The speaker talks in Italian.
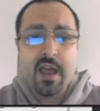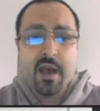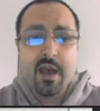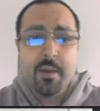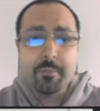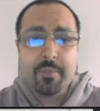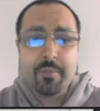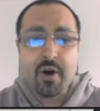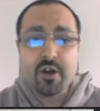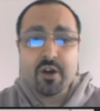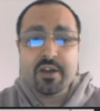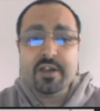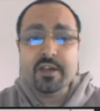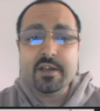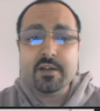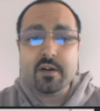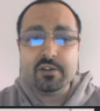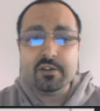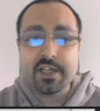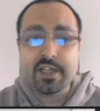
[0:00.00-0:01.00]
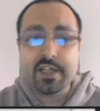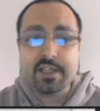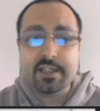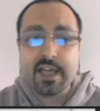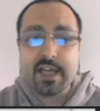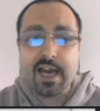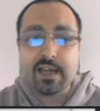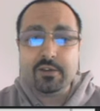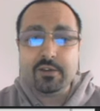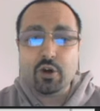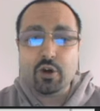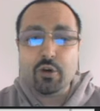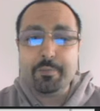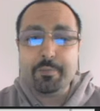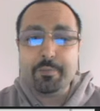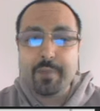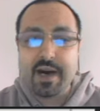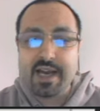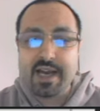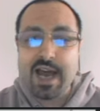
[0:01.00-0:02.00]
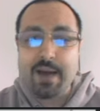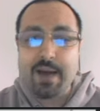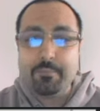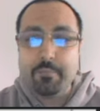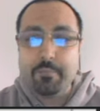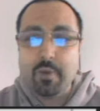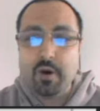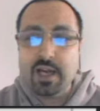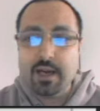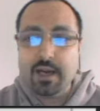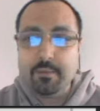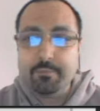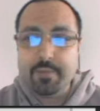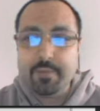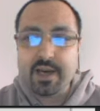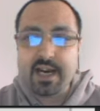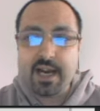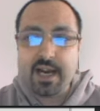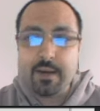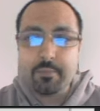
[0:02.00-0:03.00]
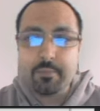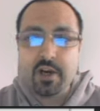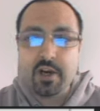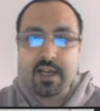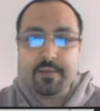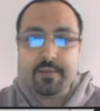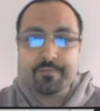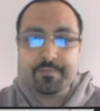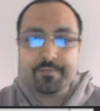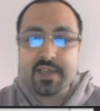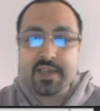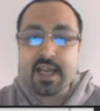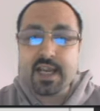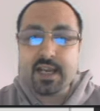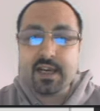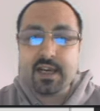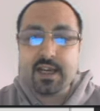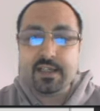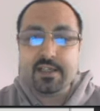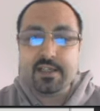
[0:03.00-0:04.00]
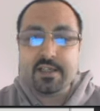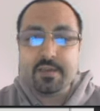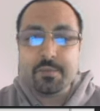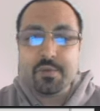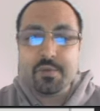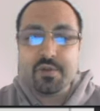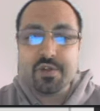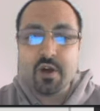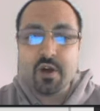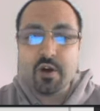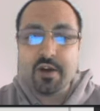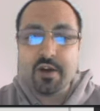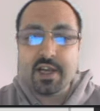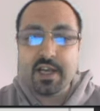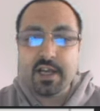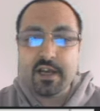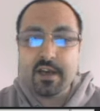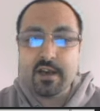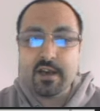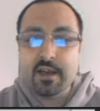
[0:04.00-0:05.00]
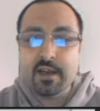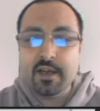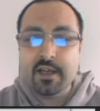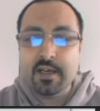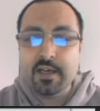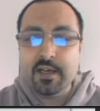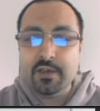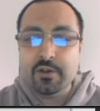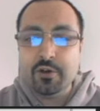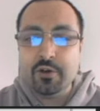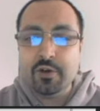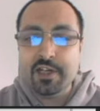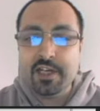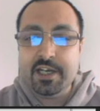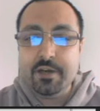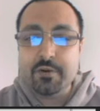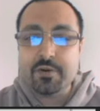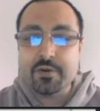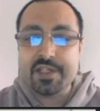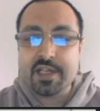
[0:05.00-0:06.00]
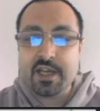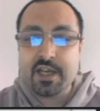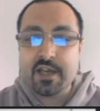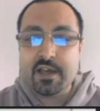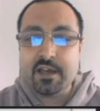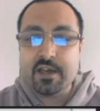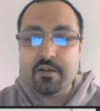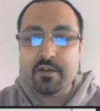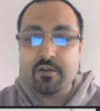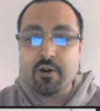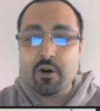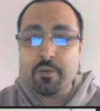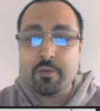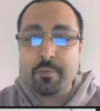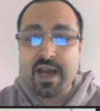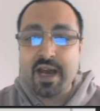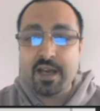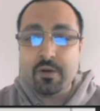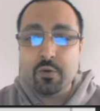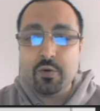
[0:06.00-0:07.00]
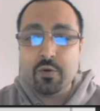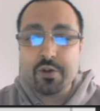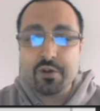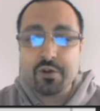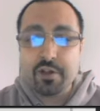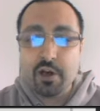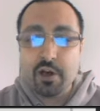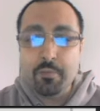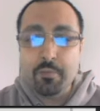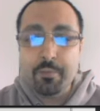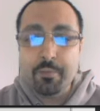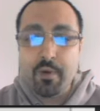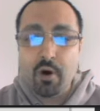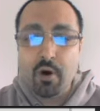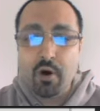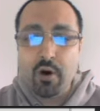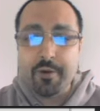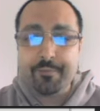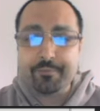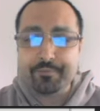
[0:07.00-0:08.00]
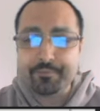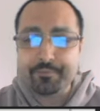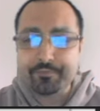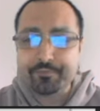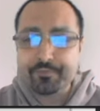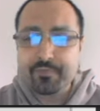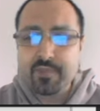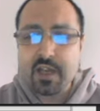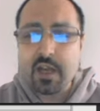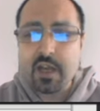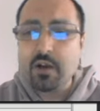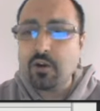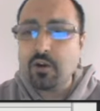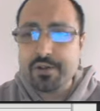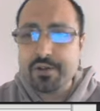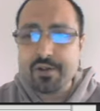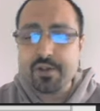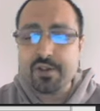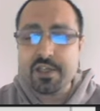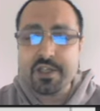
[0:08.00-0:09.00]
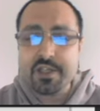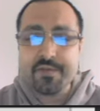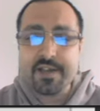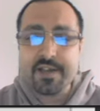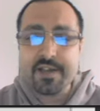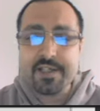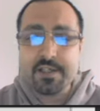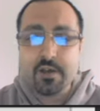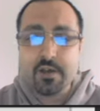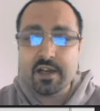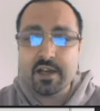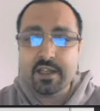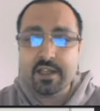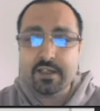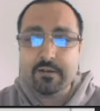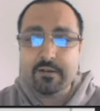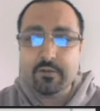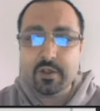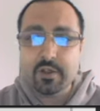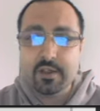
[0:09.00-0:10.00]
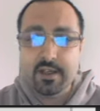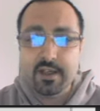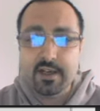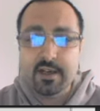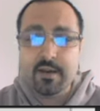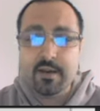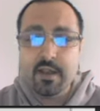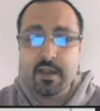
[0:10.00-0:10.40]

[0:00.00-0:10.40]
Poi ho trattato Parabola. Parabola è la distribuzione eh, GNU Linux che ormai uso da un po', con soddisfazione devo dire.